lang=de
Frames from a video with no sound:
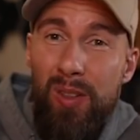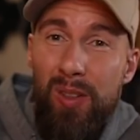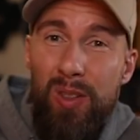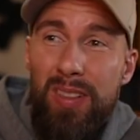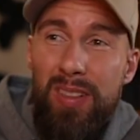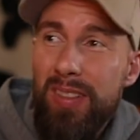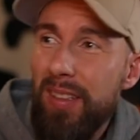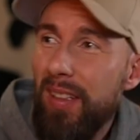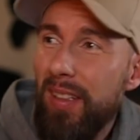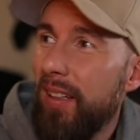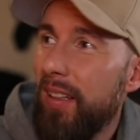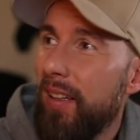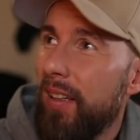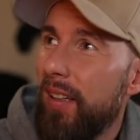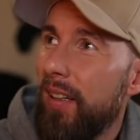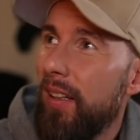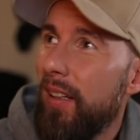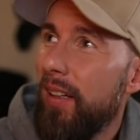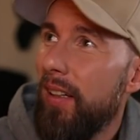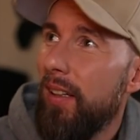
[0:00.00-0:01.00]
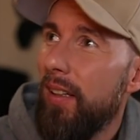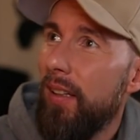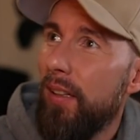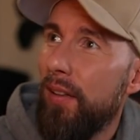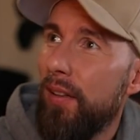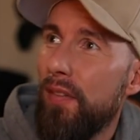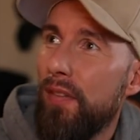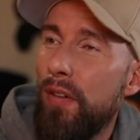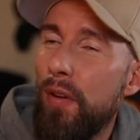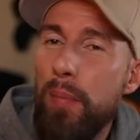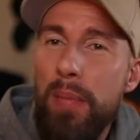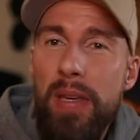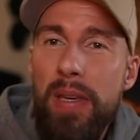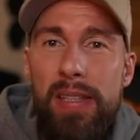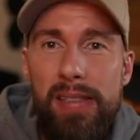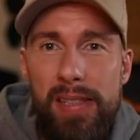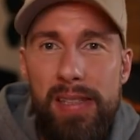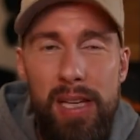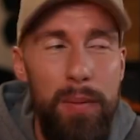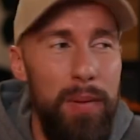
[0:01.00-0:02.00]
und äh, für
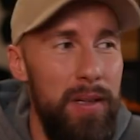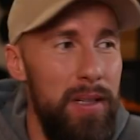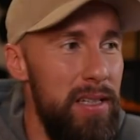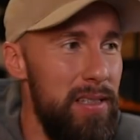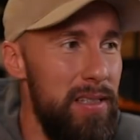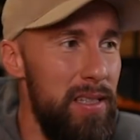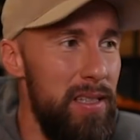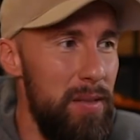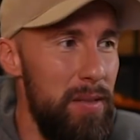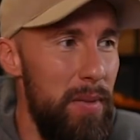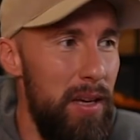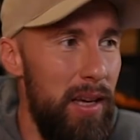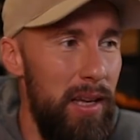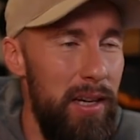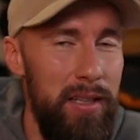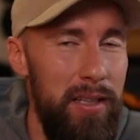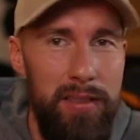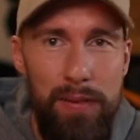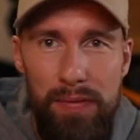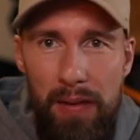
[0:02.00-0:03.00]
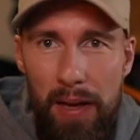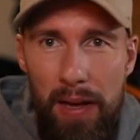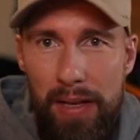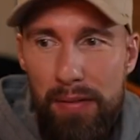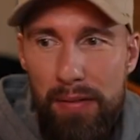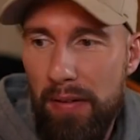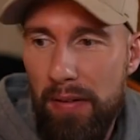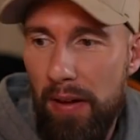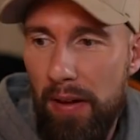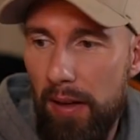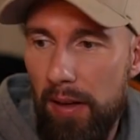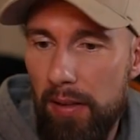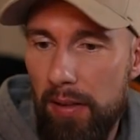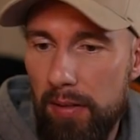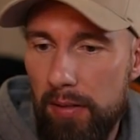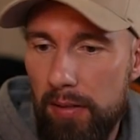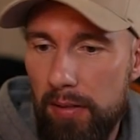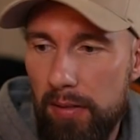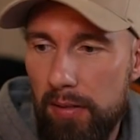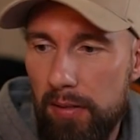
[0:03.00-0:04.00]
mich selber ist das immer relativ einfach,
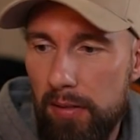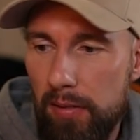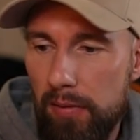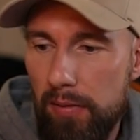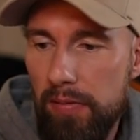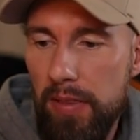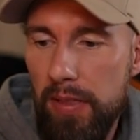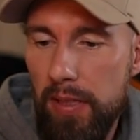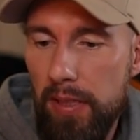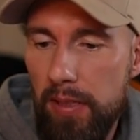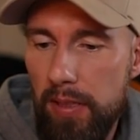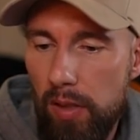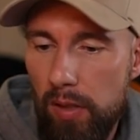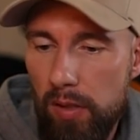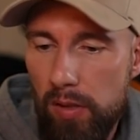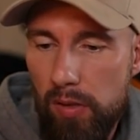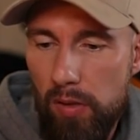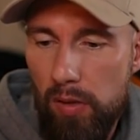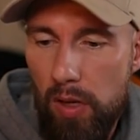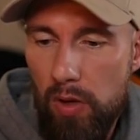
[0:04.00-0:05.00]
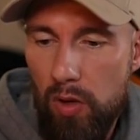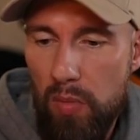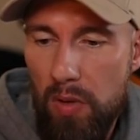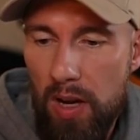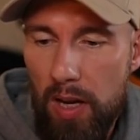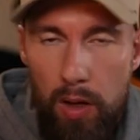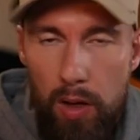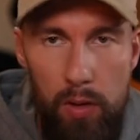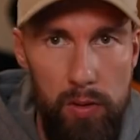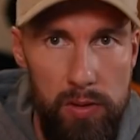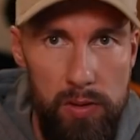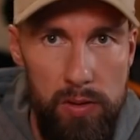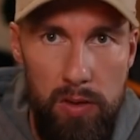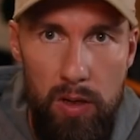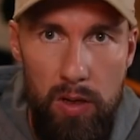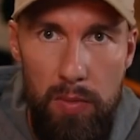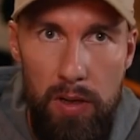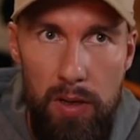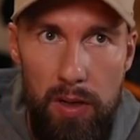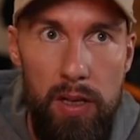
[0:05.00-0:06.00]
wie ich aus so einer Nummer
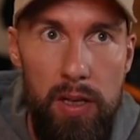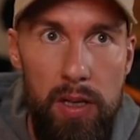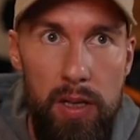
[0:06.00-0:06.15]
rauskomme.